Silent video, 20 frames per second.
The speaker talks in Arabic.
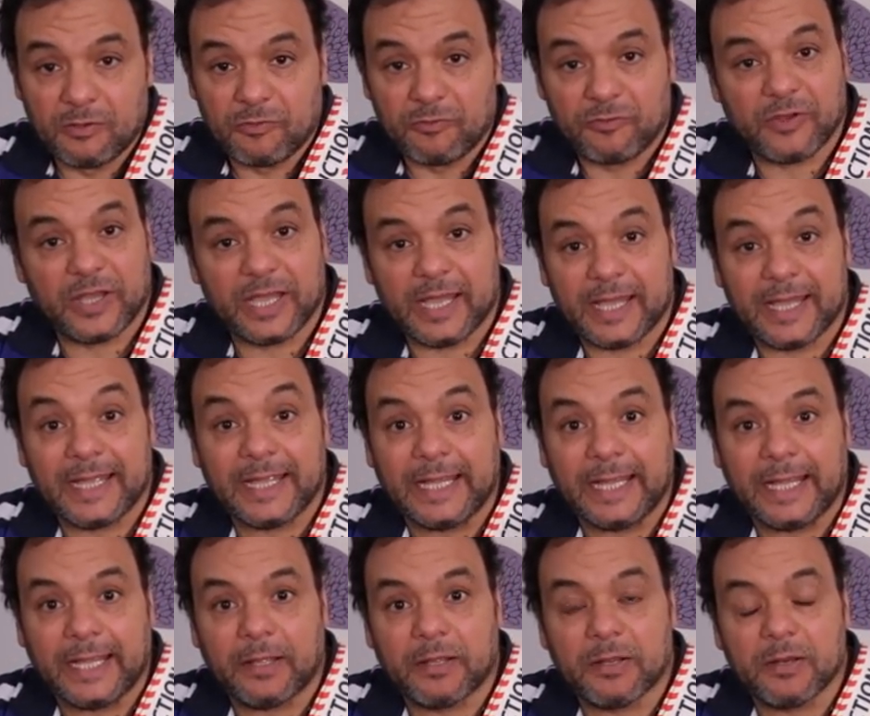
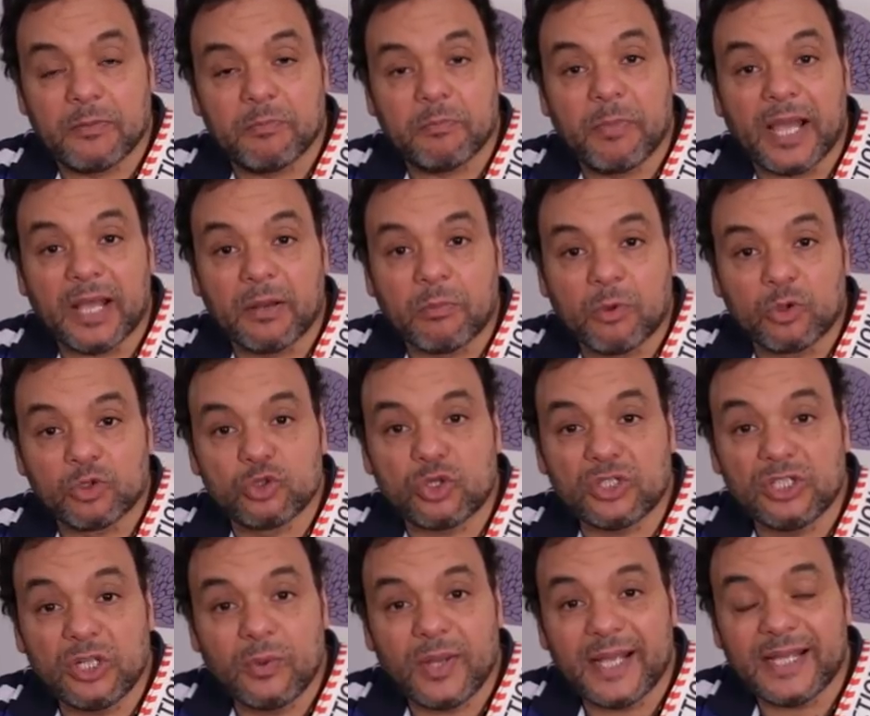فبقى الموضوع
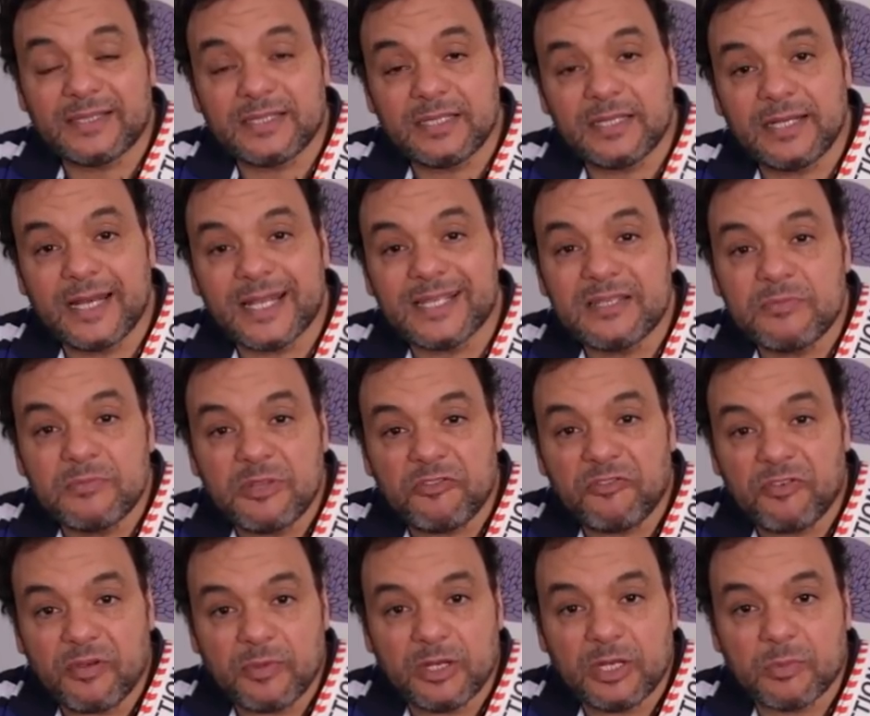دلوقتي لازم
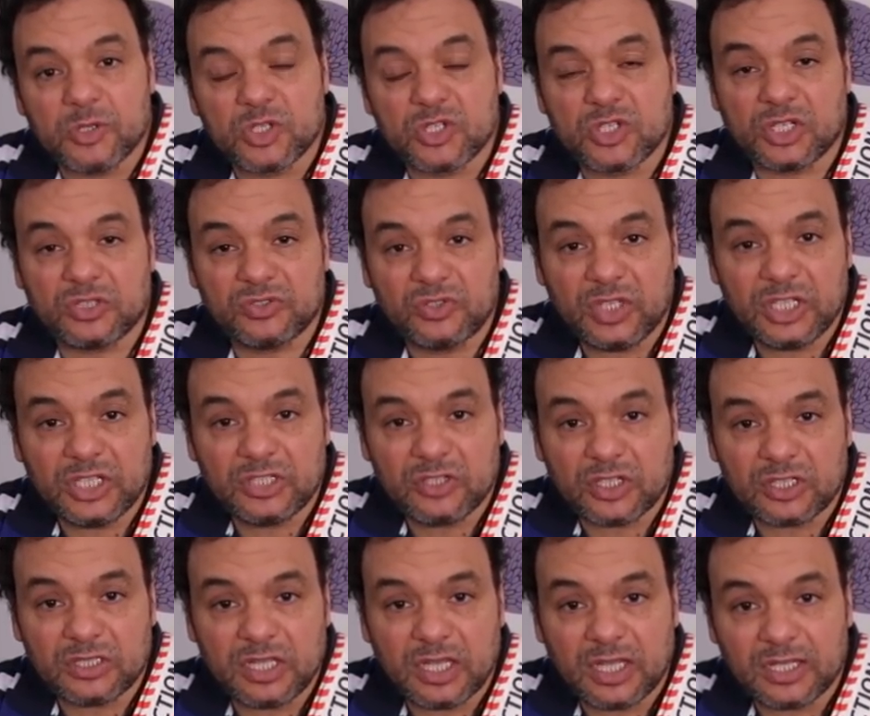نفهم ان مسطره
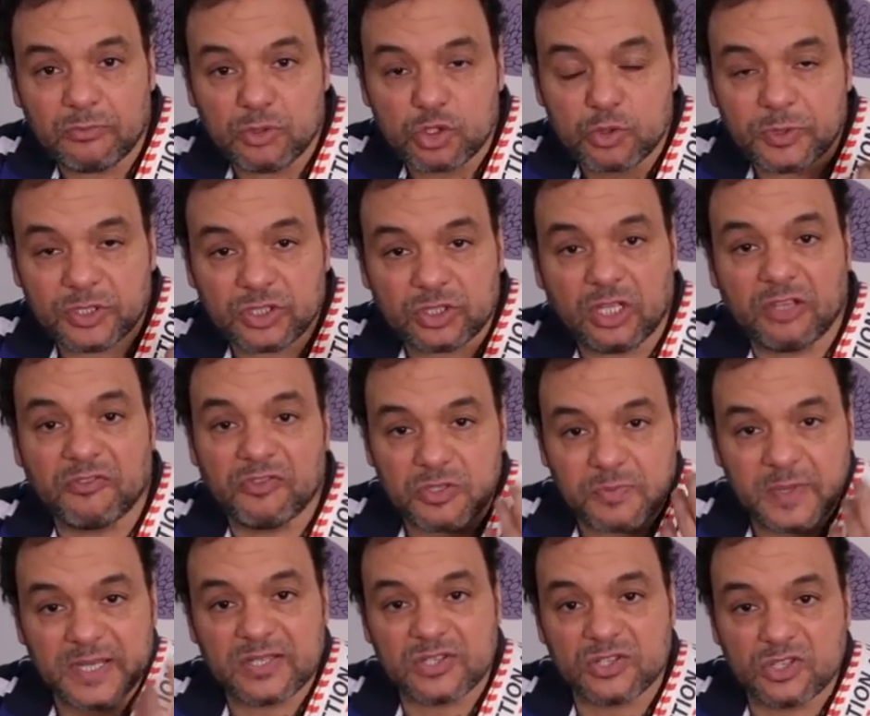الجيتار ديت مش بتتحفظ
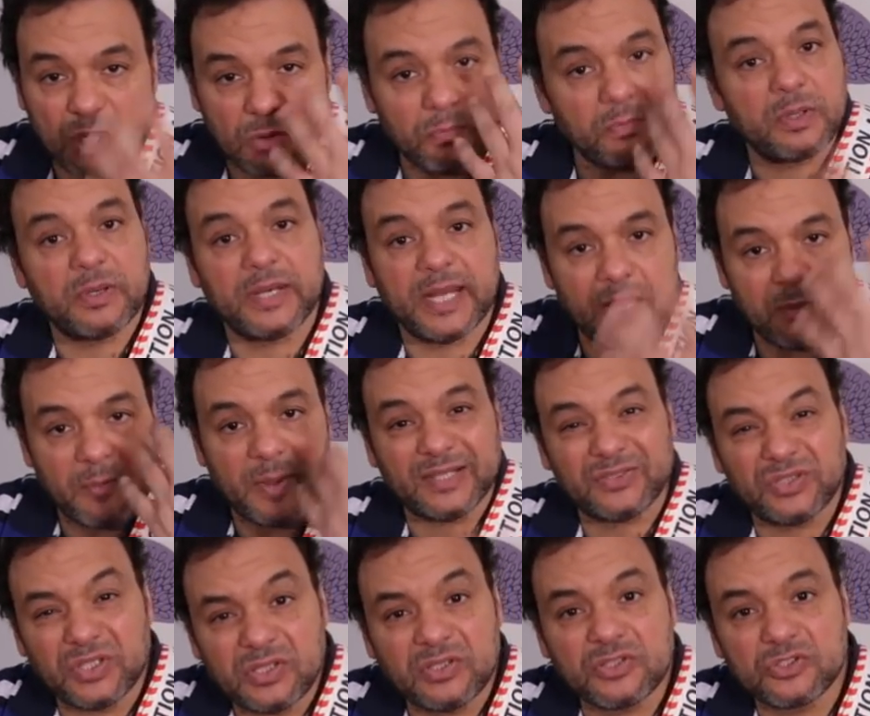بس صم انها
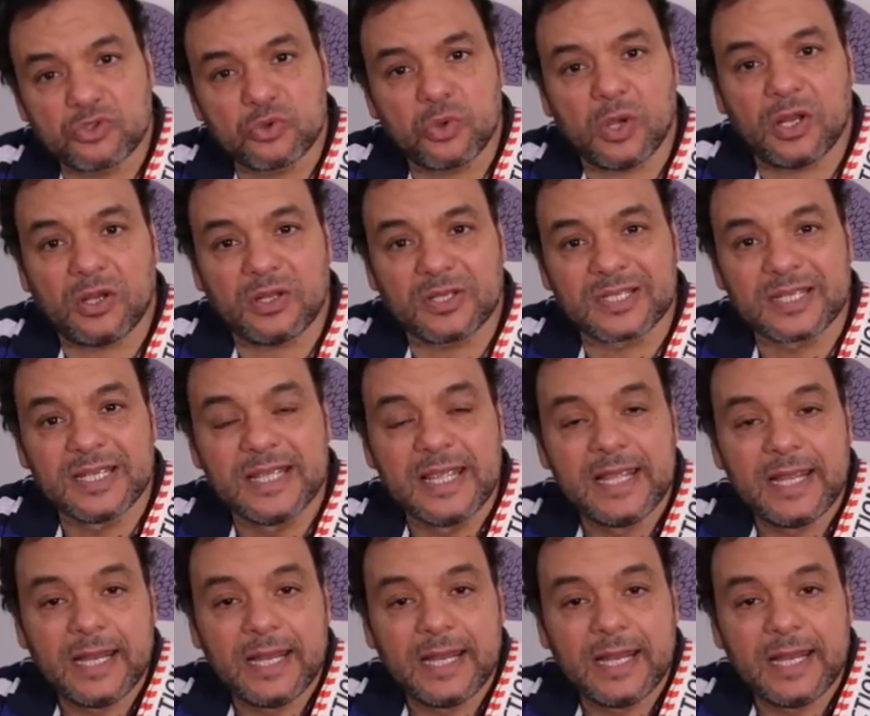باترنز وخلاص